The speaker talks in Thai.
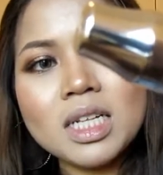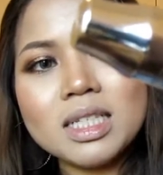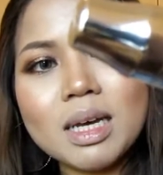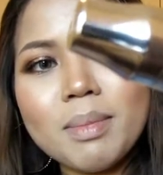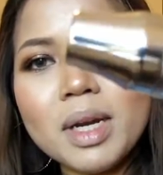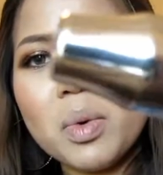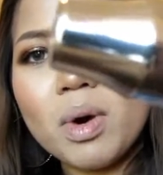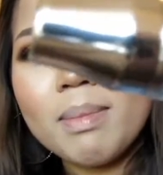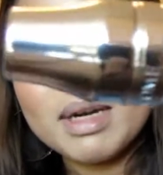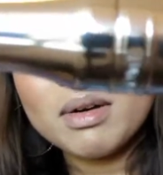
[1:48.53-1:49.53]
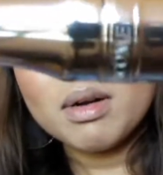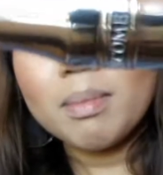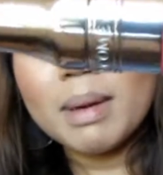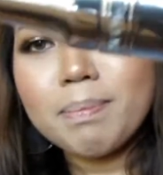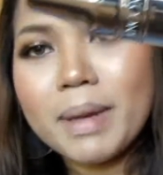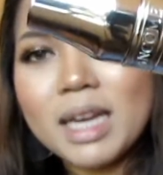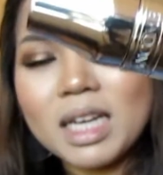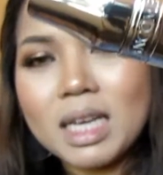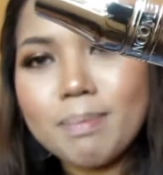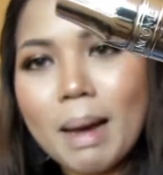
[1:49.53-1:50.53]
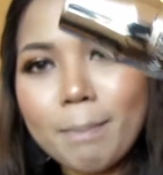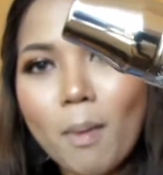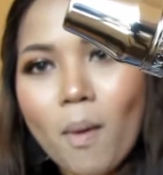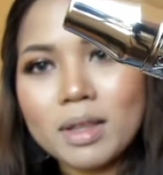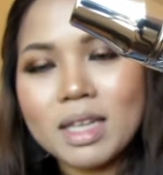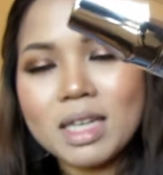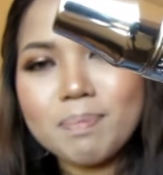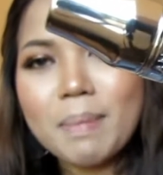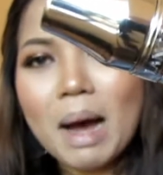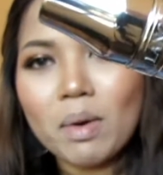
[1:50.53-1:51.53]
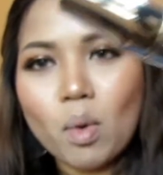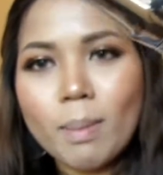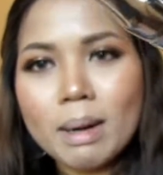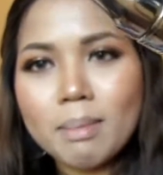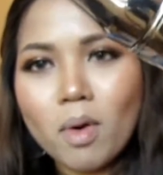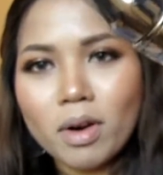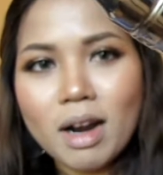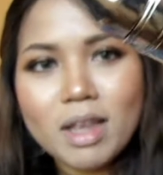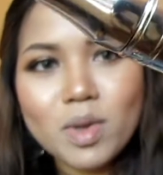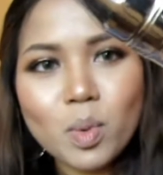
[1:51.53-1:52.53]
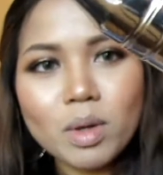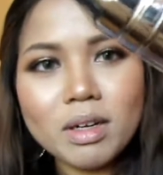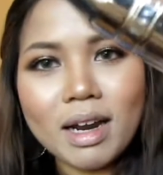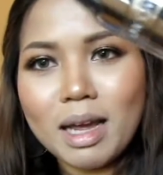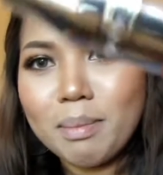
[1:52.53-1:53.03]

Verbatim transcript: จะไม่รู้ว่ามันมันเป็นอย่างนี้แบบปกติหรือเปล่าหรือว่ามันหมดอายุหรืออะไร